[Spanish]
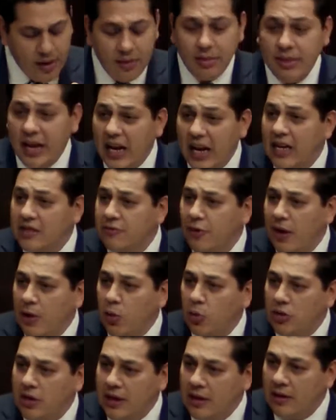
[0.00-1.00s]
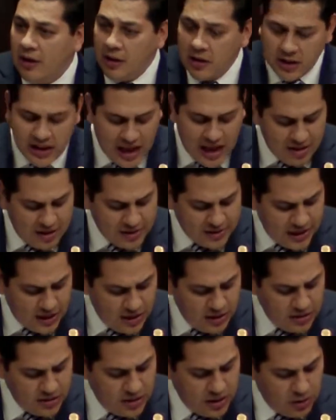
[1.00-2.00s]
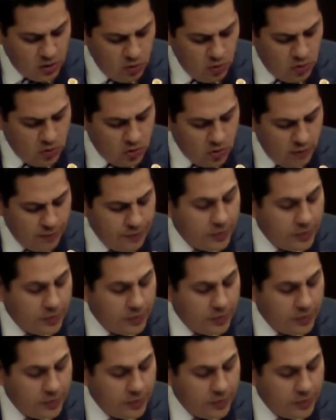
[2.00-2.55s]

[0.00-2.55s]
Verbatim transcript: de las facultades del instituto,